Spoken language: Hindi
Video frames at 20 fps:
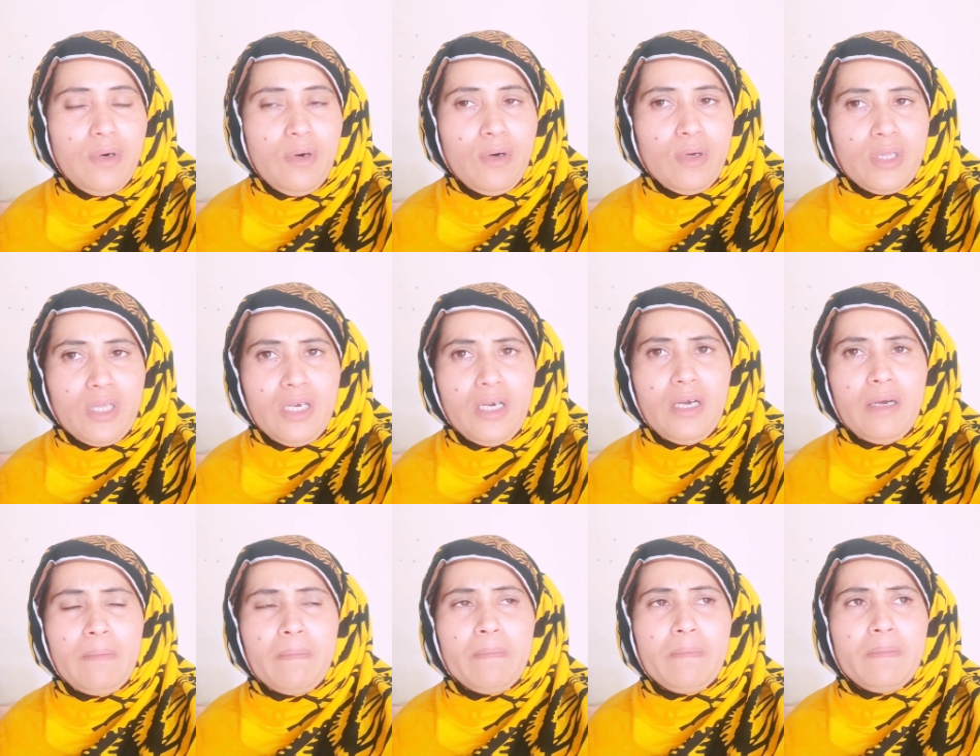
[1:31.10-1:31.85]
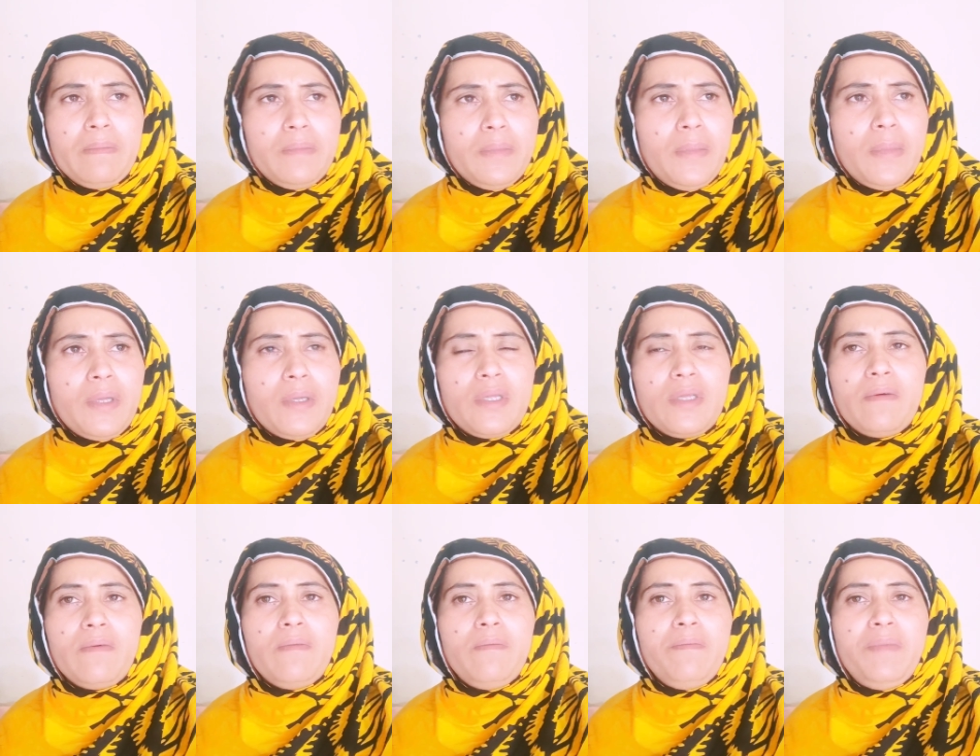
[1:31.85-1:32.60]
और
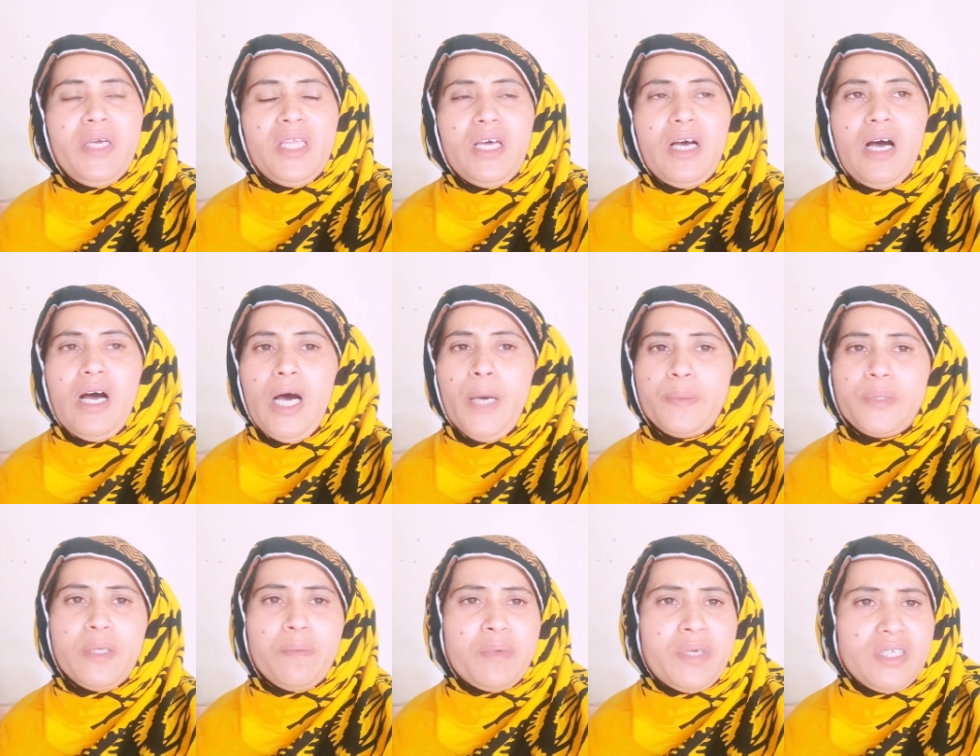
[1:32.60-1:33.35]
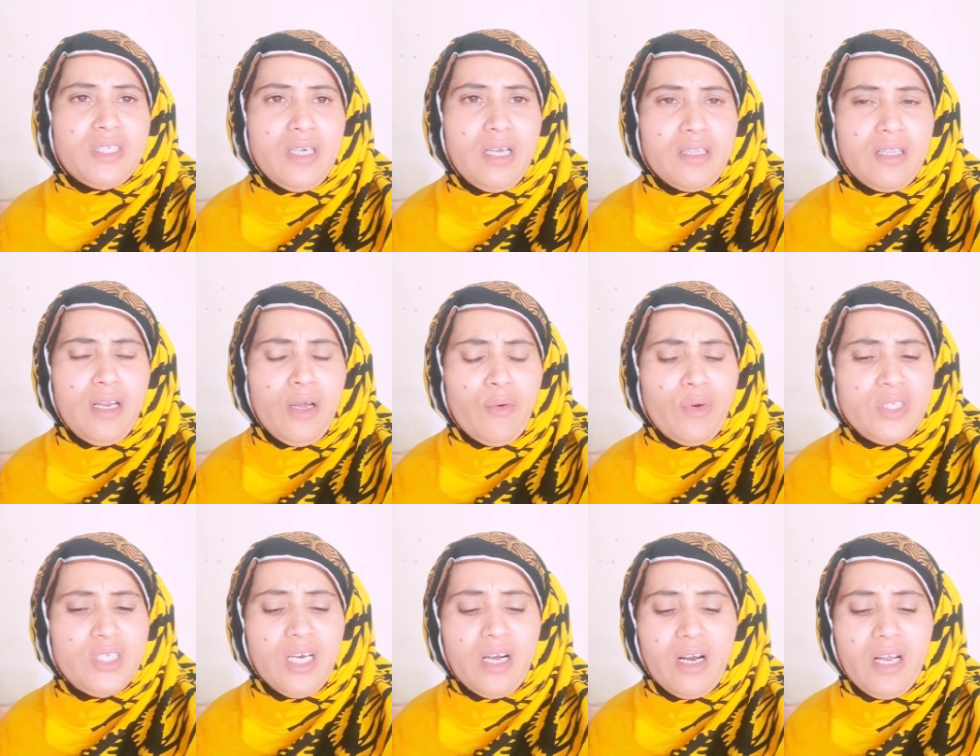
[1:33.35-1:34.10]
मेरा आप सबके साथ ना
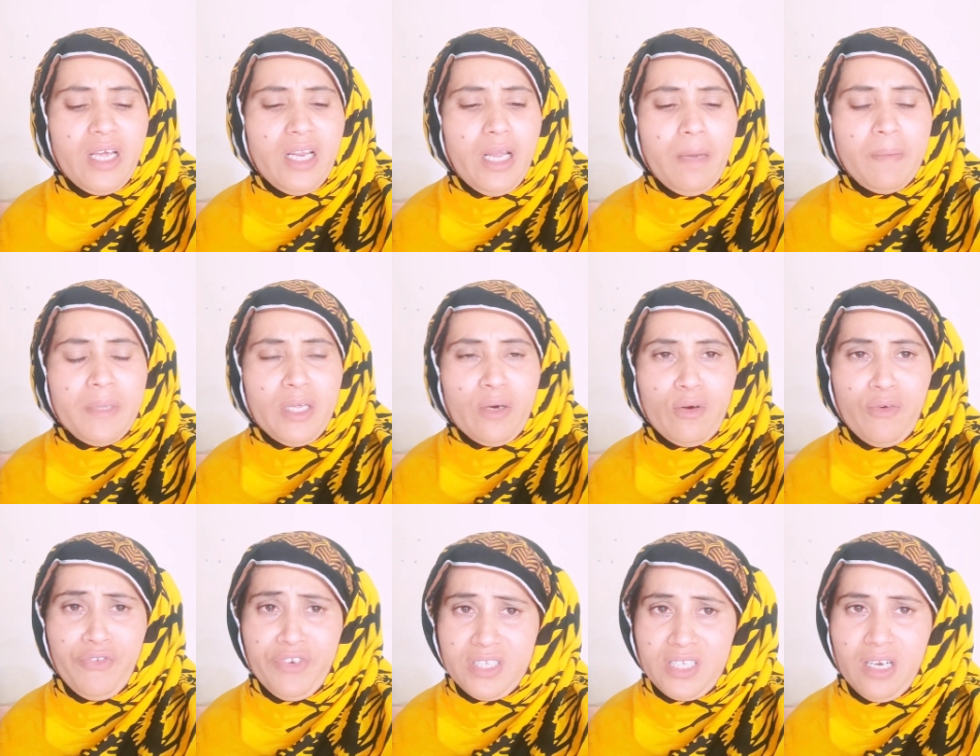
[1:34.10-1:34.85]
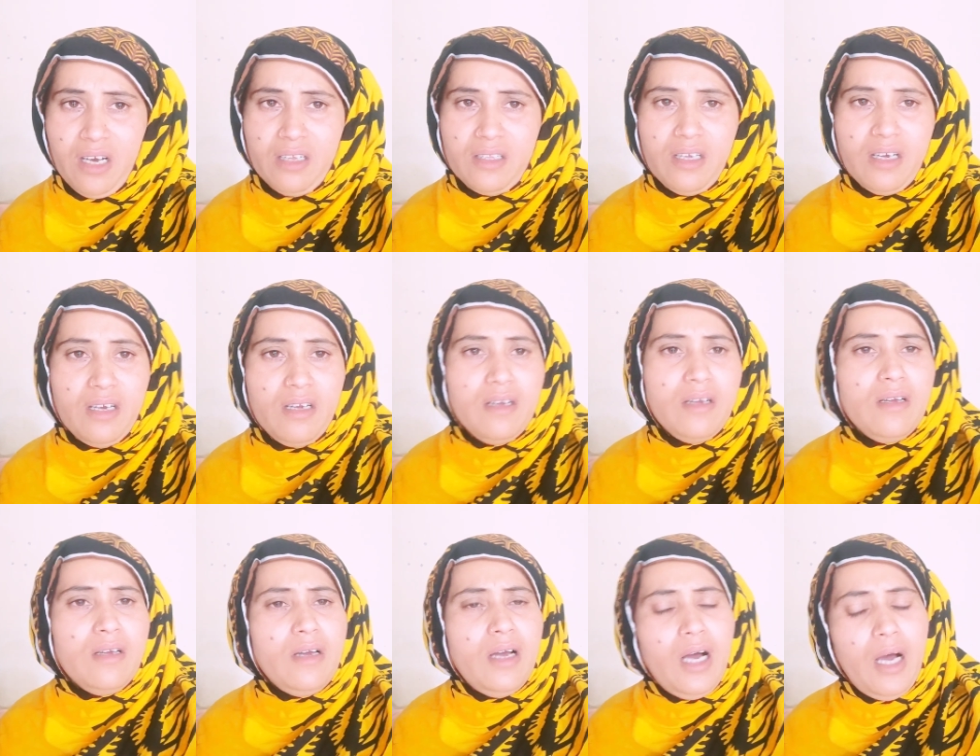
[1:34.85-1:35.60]
कोई झगड़ा है ना मेरा कोई फसाद है
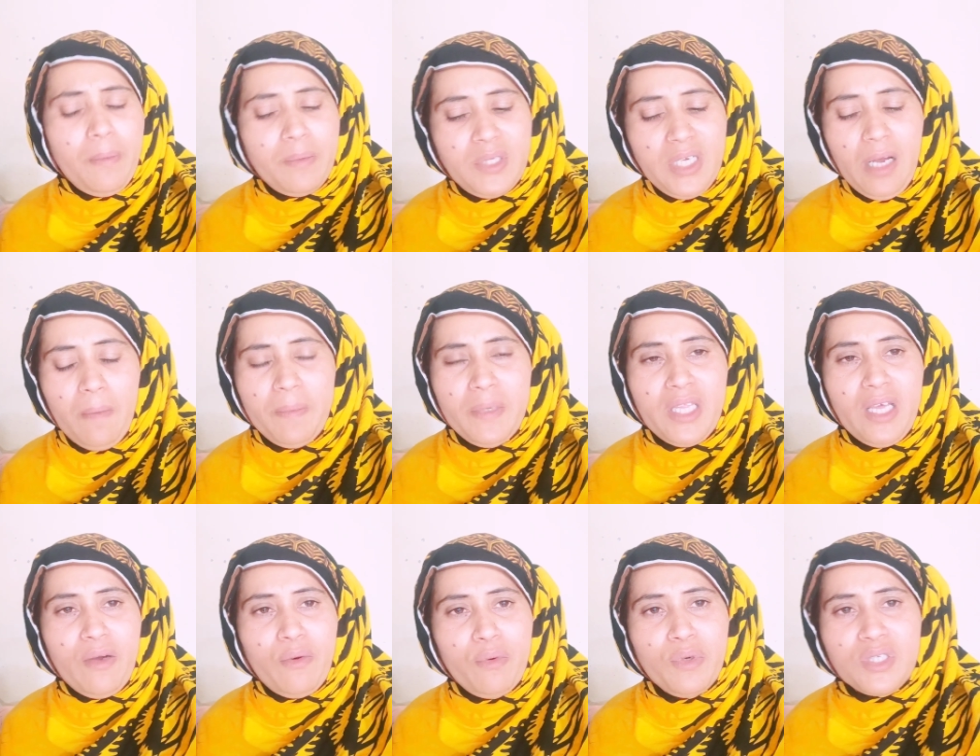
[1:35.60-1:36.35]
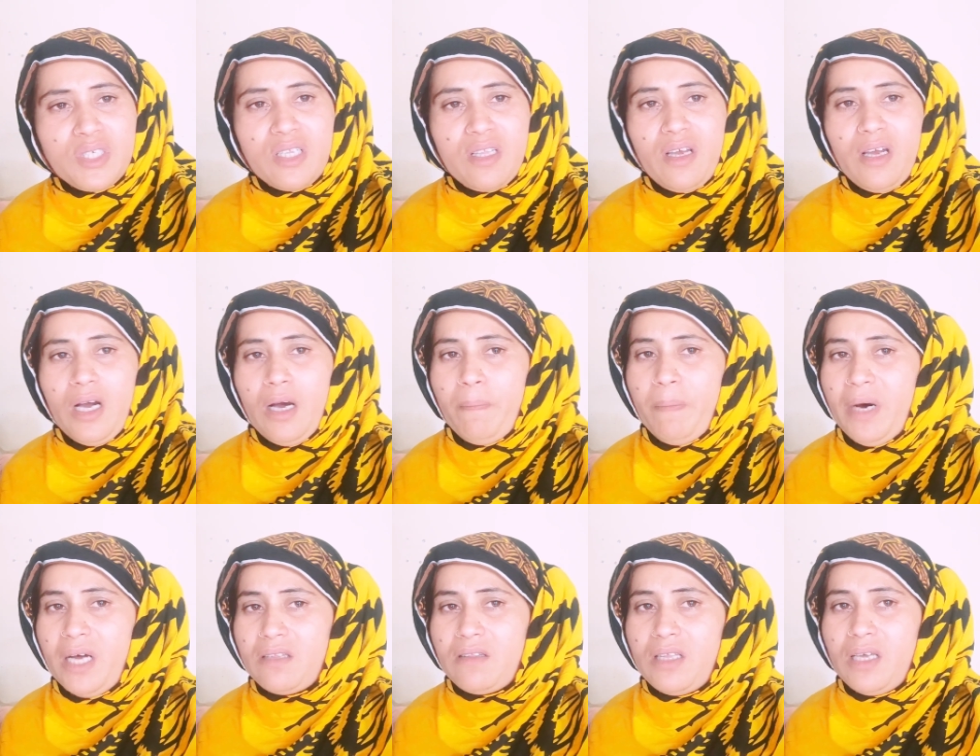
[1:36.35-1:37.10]
अब जहाँ भी रहे खुश रहे अब
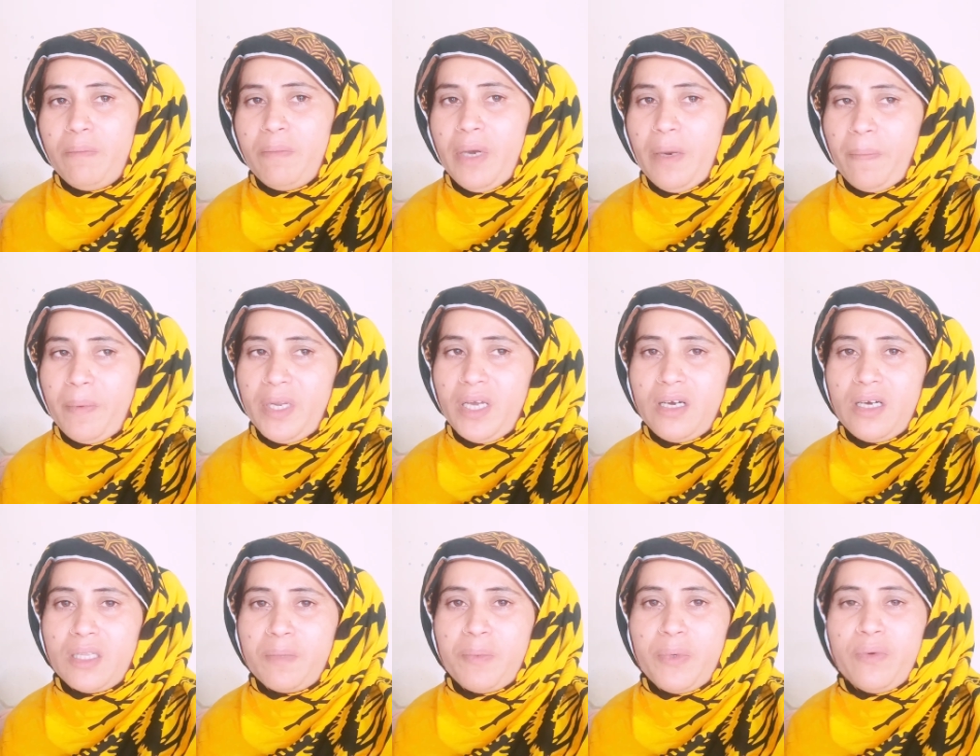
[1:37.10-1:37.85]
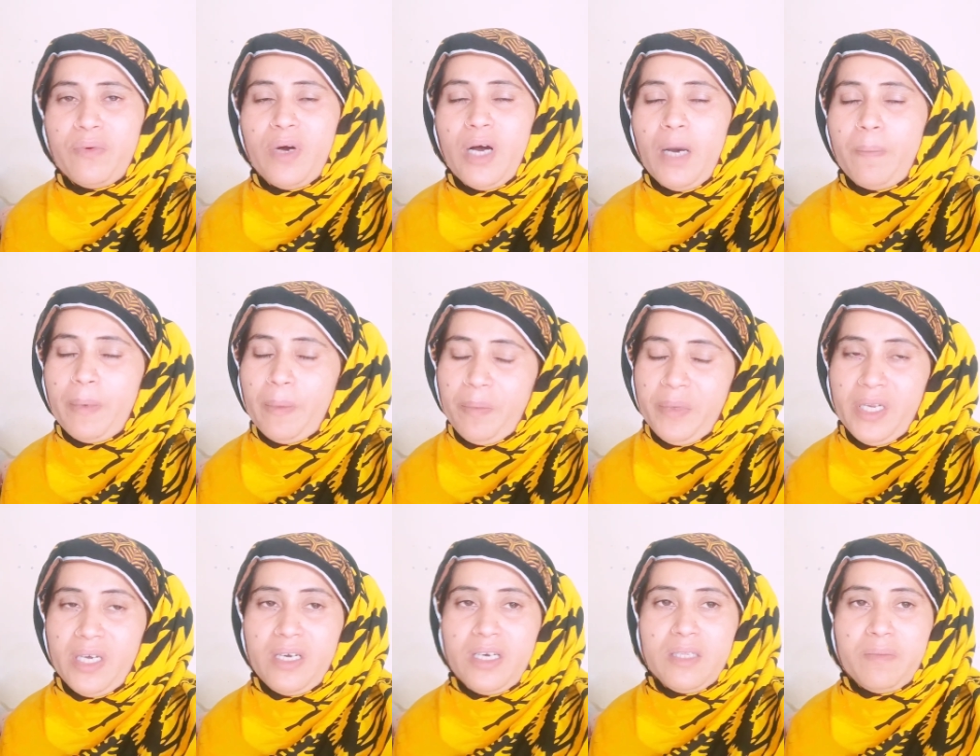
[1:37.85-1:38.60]
बात नहीं मैं अपने घर पे हूँ आप
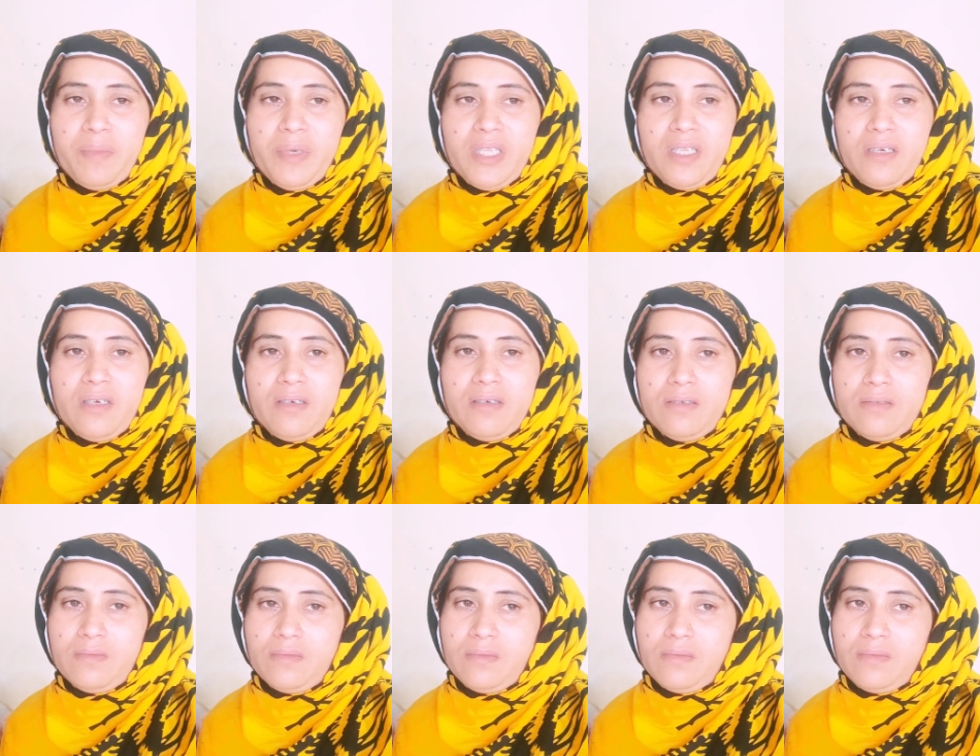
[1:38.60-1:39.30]
अपने घर पे रहें